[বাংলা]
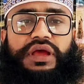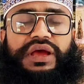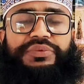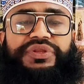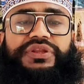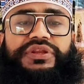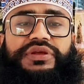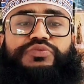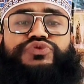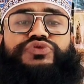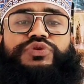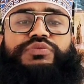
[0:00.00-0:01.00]
আমি এদেরকে
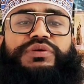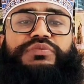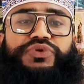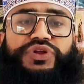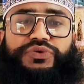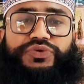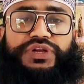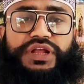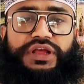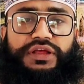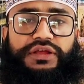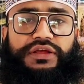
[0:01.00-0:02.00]
মুসলমান মনে করি
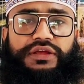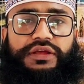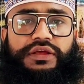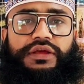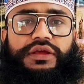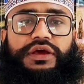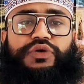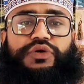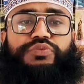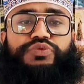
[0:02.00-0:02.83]
না কারণ